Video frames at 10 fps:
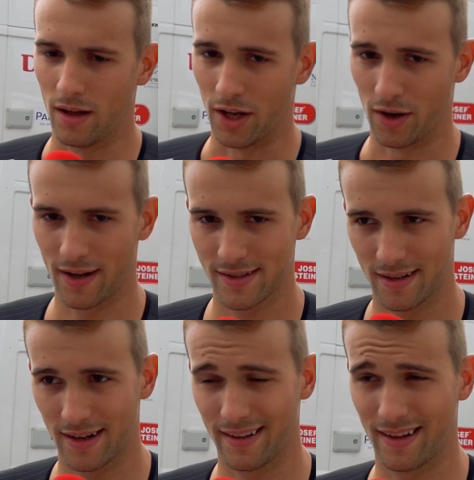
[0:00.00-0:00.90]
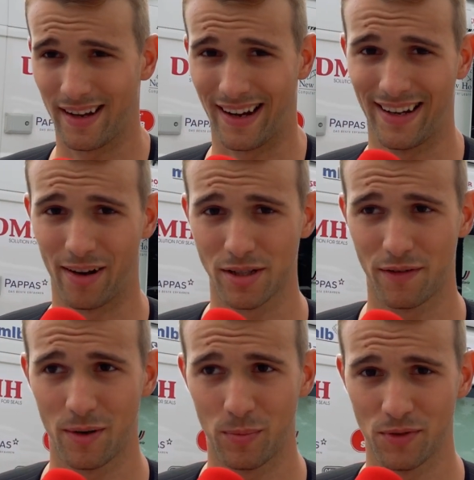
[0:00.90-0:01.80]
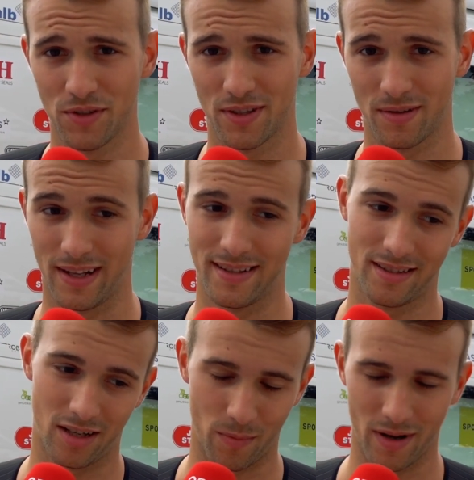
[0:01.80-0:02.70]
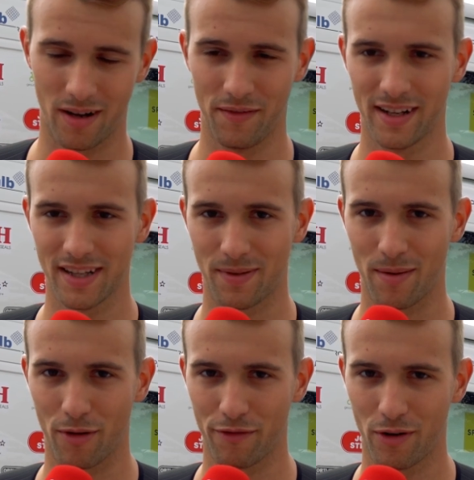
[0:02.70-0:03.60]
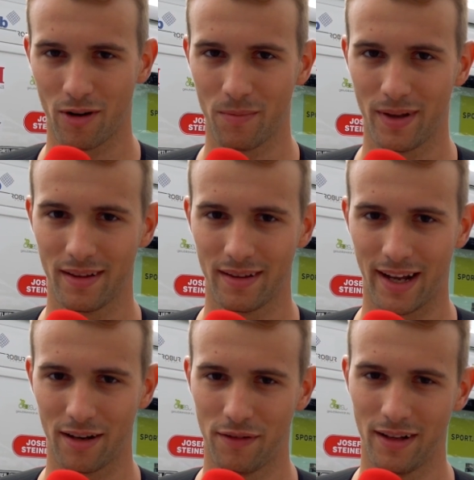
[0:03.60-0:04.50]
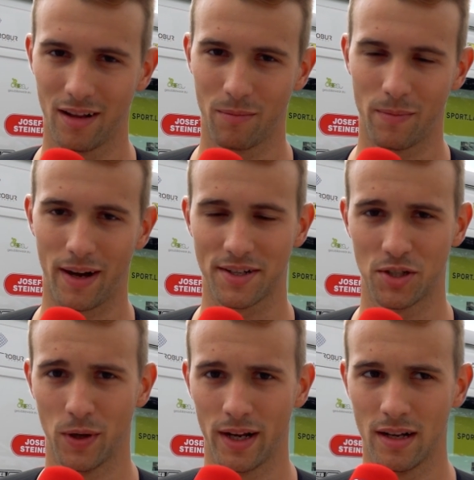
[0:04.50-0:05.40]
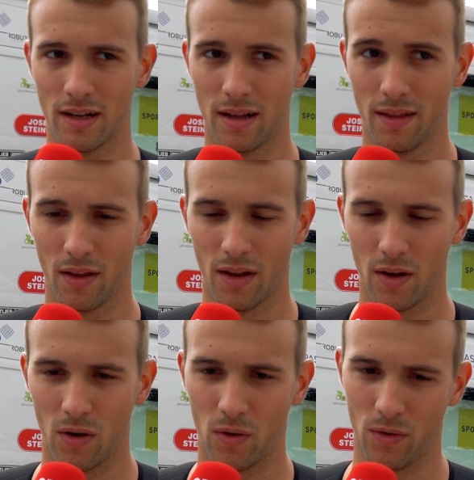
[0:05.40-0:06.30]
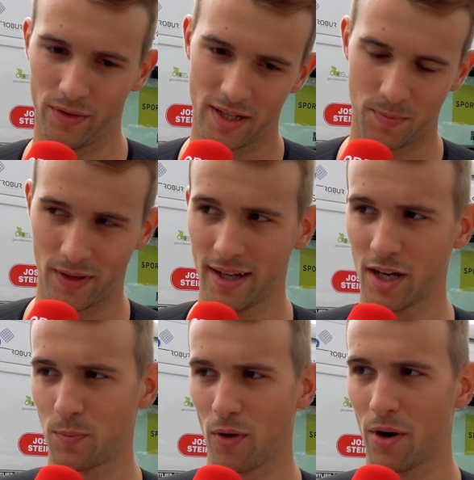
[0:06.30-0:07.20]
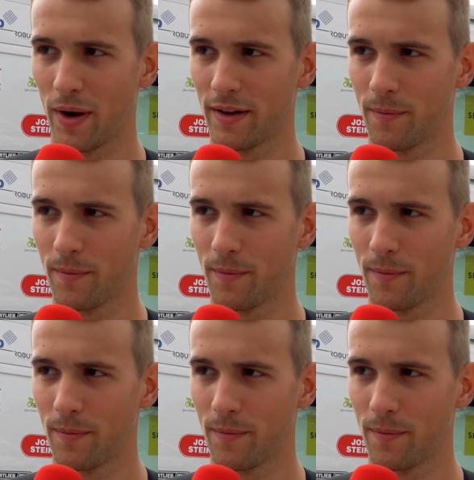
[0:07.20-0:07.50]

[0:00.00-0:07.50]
Ja, es sind leider einige Ausfälle bei uns. Jetzt haben wir wieder zwei Mann verloren mit dem Gerd Fiedler und mit Max Kuhn. Und jetzt bin ich gesprungen heute.